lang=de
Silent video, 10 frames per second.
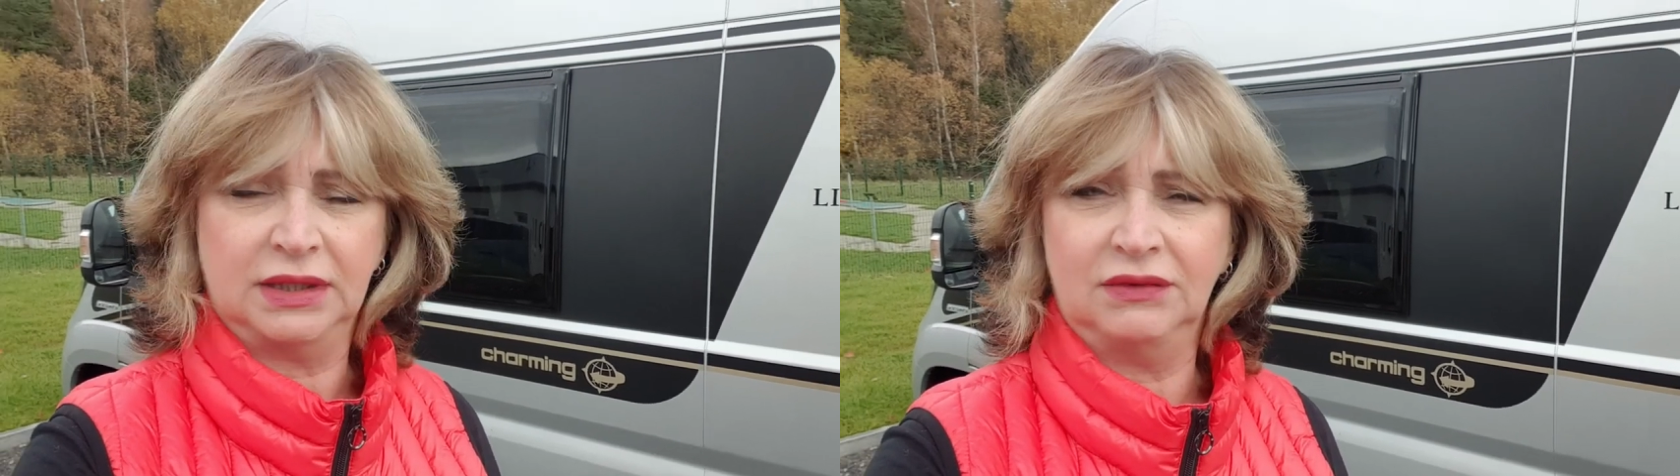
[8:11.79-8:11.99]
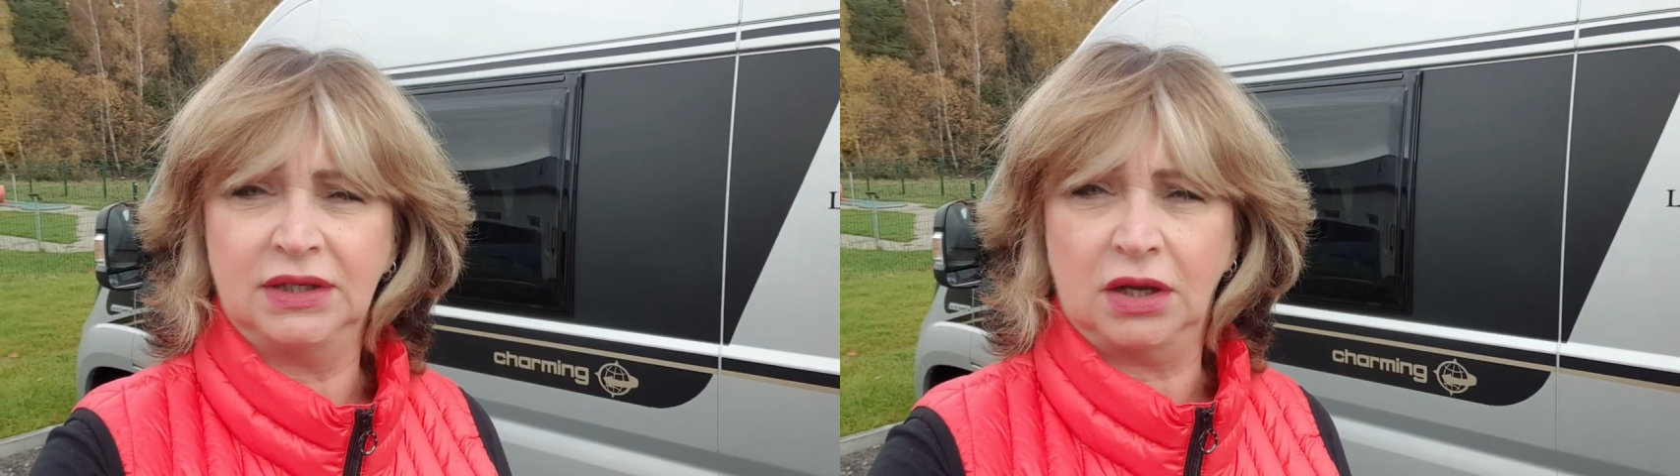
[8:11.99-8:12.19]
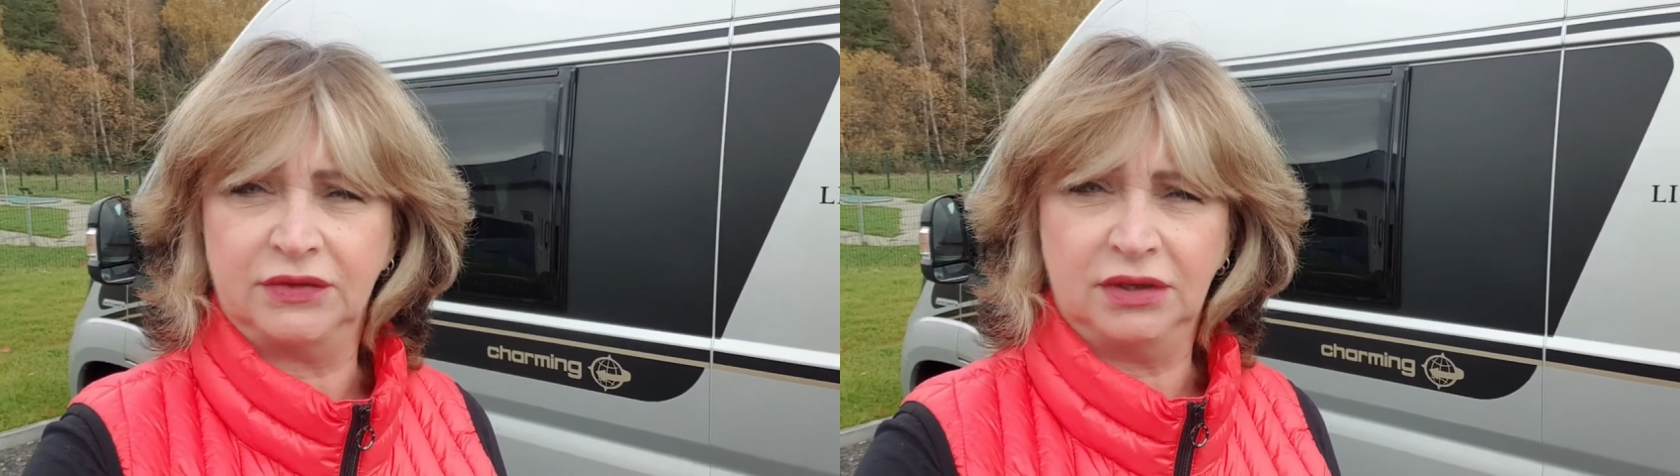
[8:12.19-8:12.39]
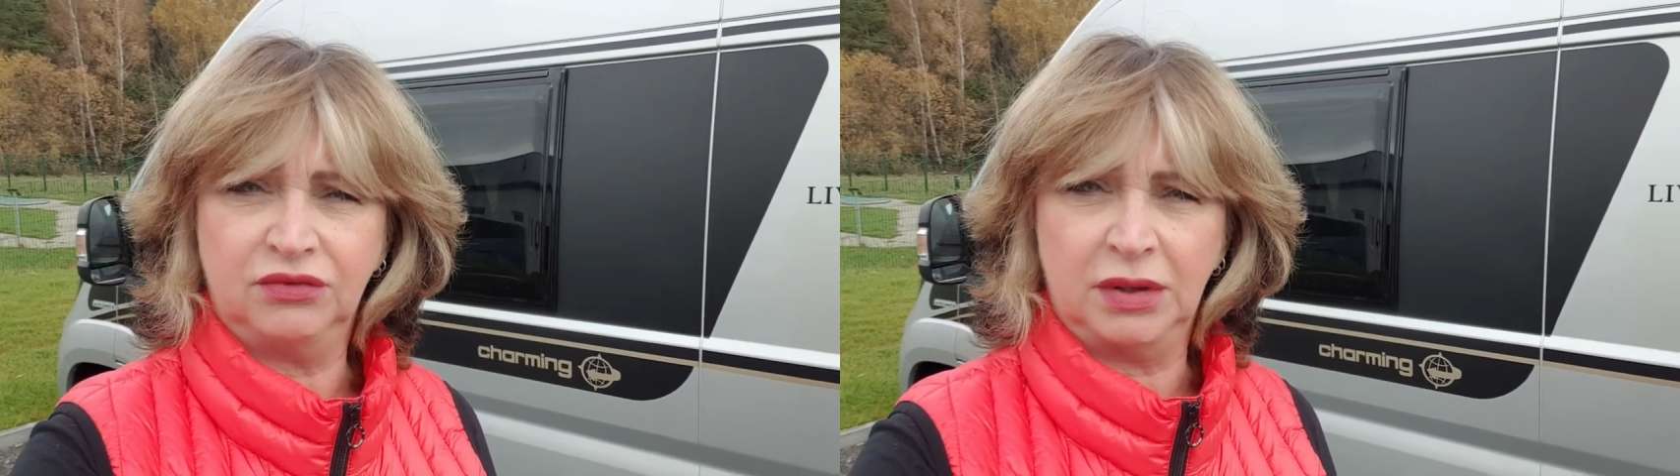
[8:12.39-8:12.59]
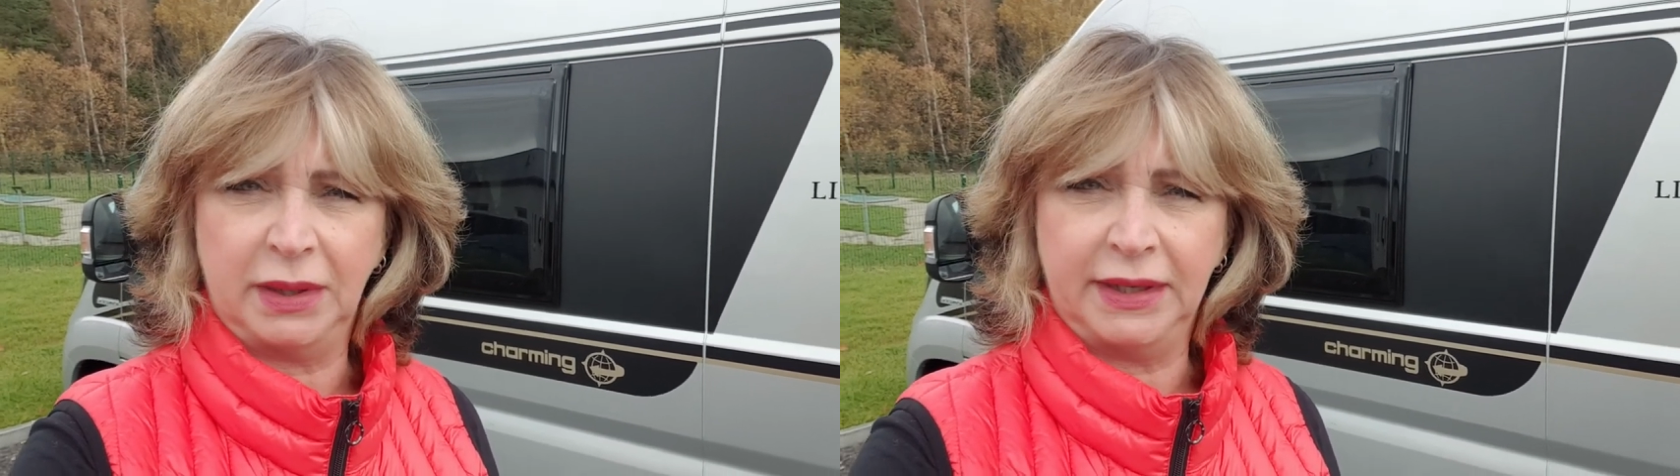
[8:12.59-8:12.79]
da will ich auf jeden
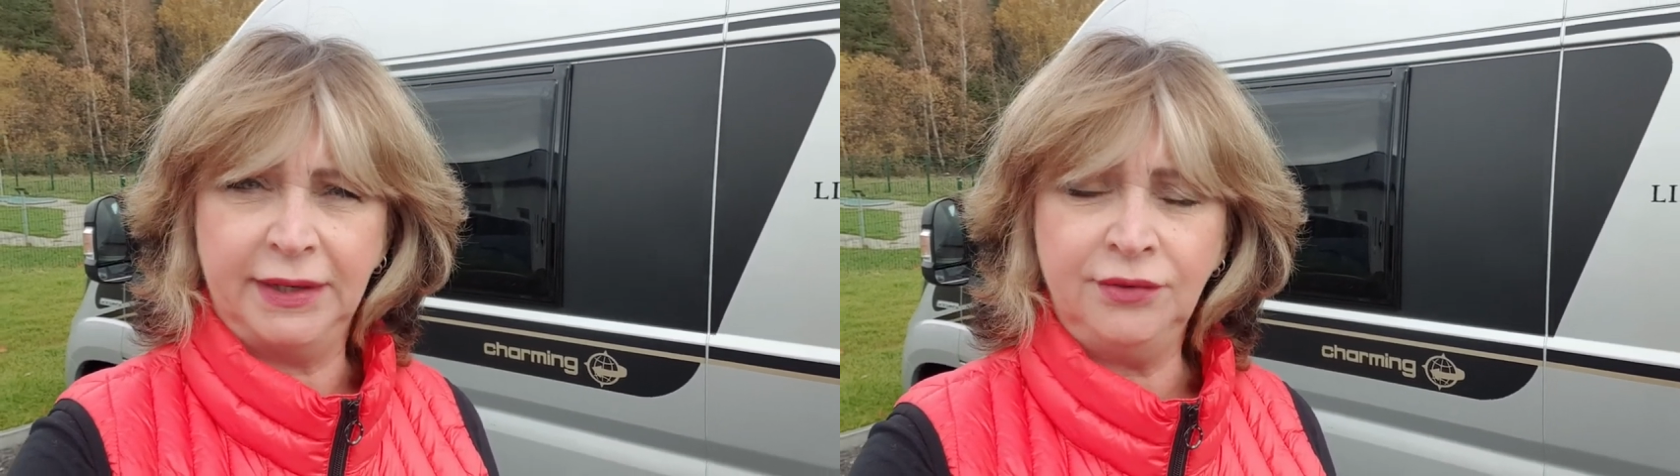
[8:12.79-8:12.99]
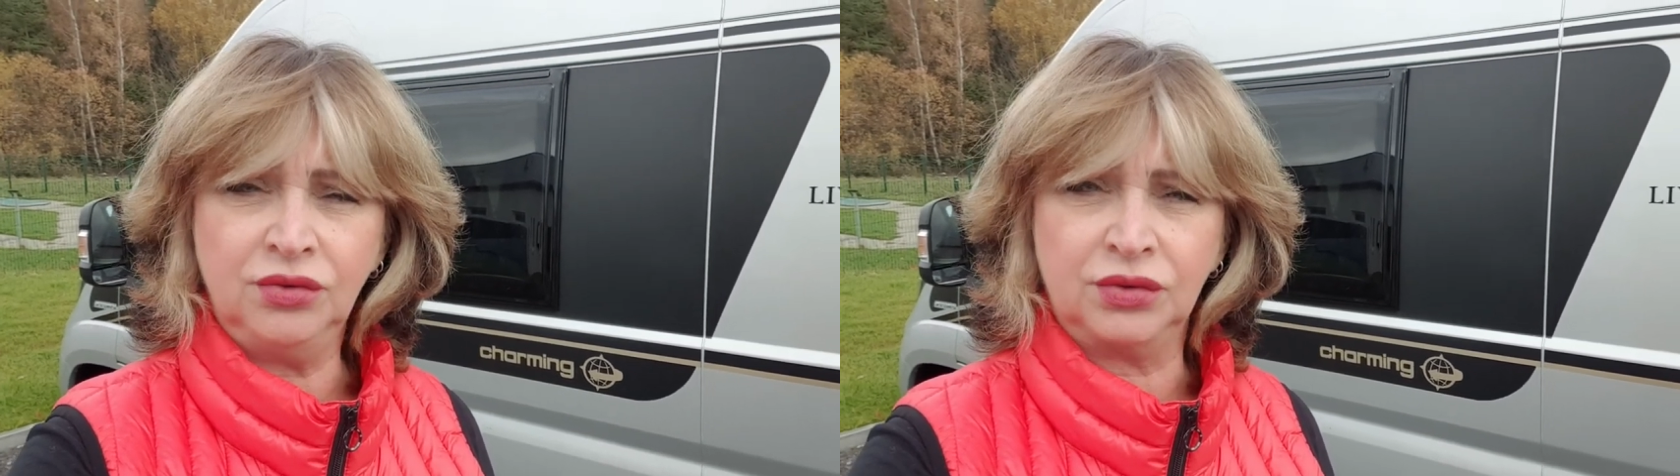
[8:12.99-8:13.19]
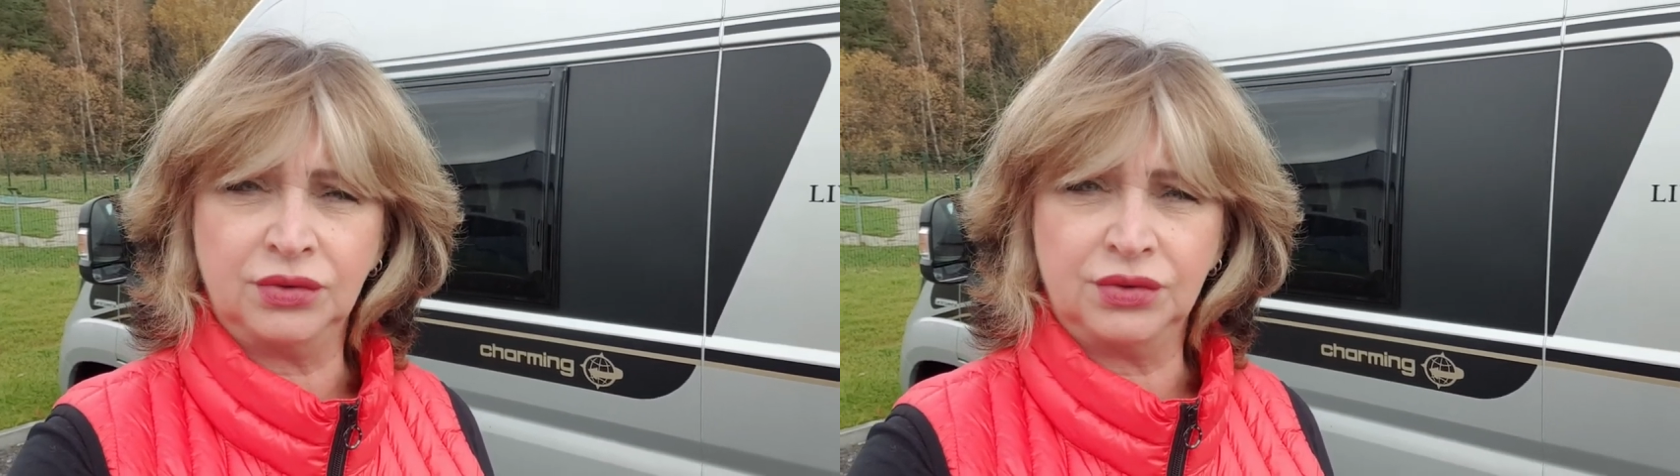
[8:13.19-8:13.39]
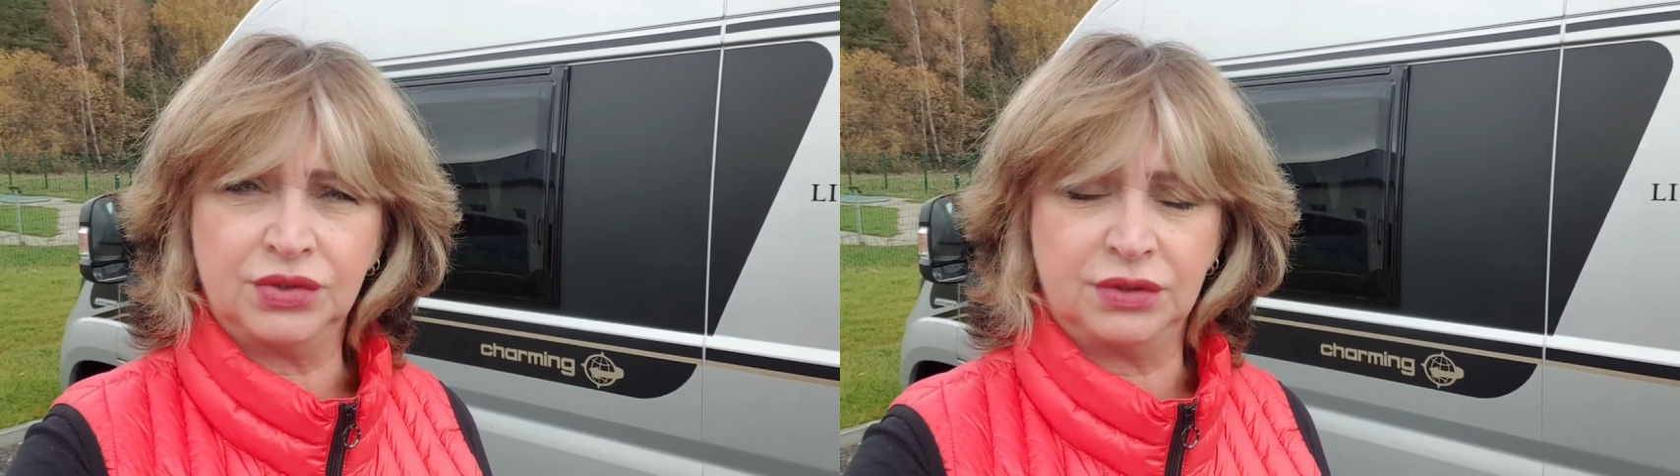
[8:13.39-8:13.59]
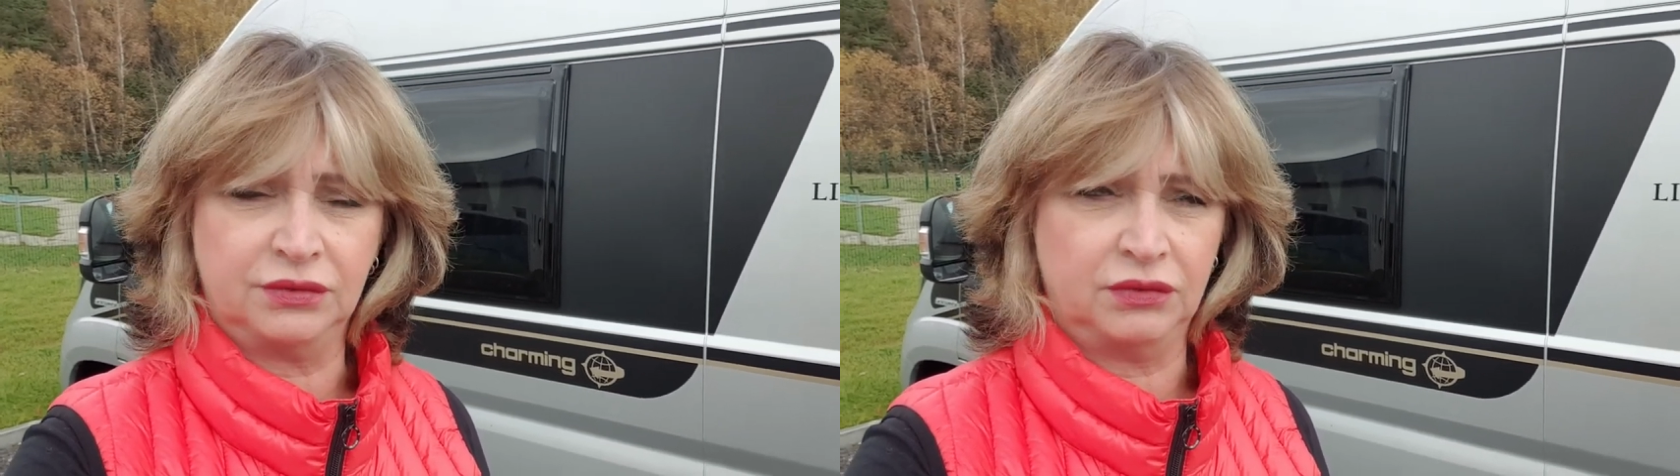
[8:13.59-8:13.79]
Fall mal hin und